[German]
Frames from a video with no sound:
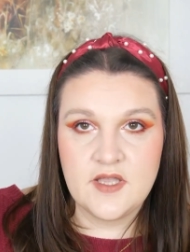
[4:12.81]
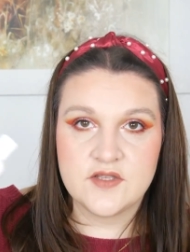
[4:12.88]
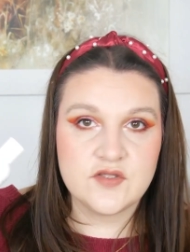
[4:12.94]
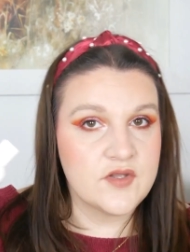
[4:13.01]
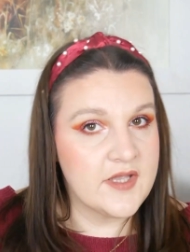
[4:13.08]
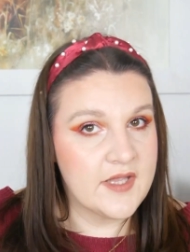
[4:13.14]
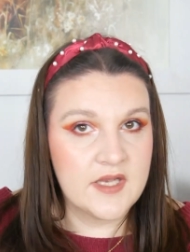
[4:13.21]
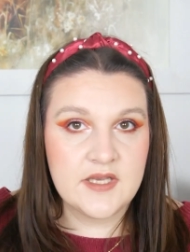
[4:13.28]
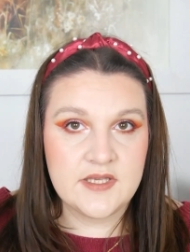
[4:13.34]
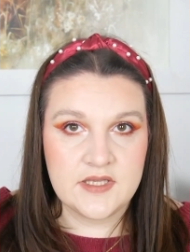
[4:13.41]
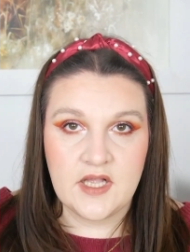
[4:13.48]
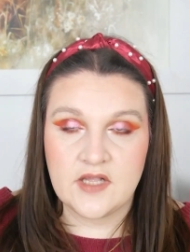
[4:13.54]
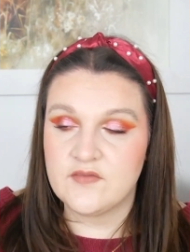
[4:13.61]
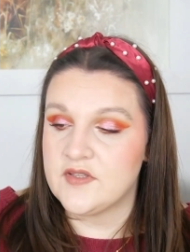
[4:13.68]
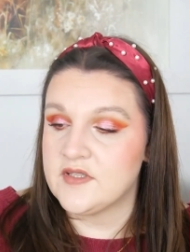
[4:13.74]
also ähnlich
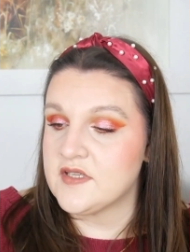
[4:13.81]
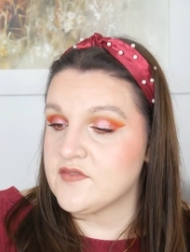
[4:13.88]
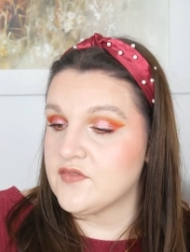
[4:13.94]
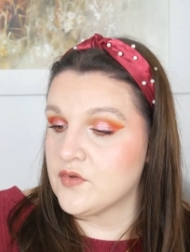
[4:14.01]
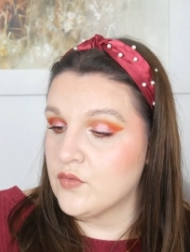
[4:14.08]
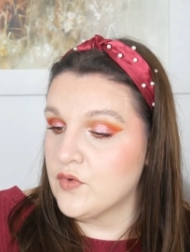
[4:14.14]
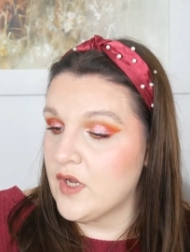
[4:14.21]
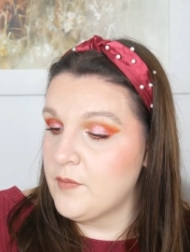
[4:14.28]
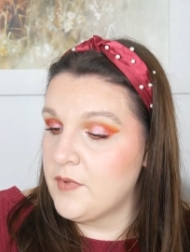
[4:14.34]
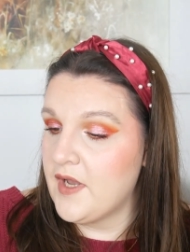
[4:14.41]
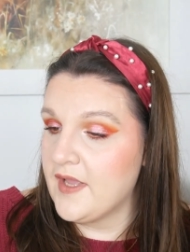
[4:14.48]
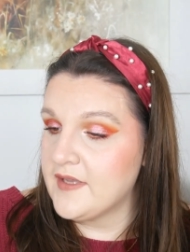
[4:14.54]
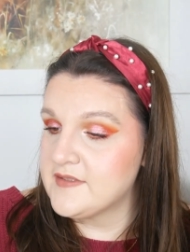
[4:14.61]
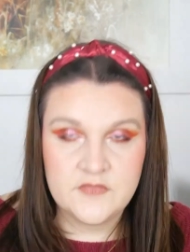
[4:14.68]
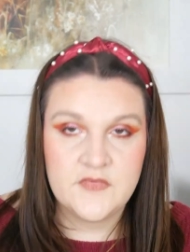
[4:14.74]
lang wie das von
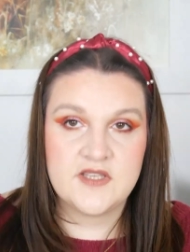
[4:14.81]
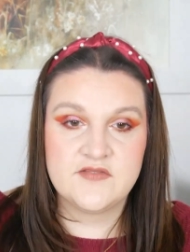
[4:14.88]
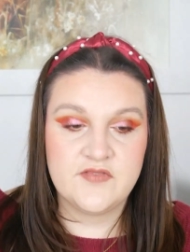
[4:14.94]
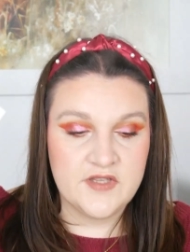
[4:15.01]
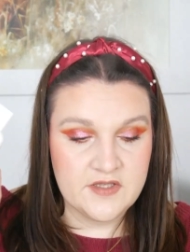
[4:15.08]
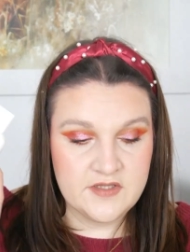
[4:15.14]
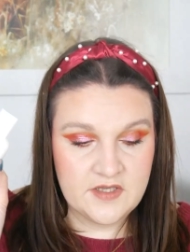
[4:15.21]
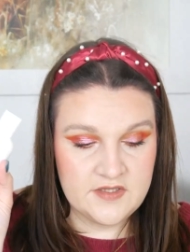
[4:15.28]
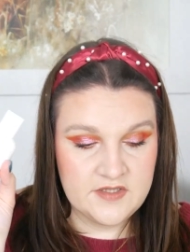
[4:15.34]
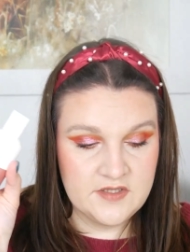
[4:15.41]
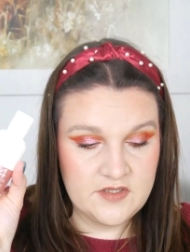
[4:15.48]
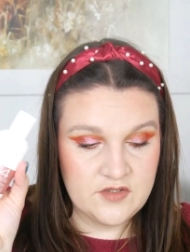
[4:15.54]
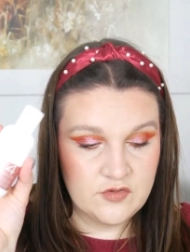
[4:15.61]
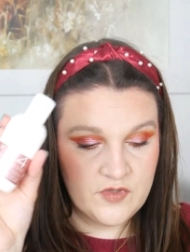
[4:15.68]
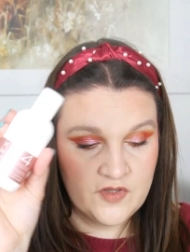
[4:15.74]
Olaplex. Das wäre dann hier
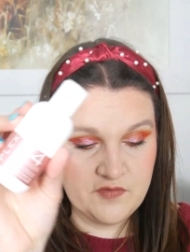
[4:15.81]
die Nummer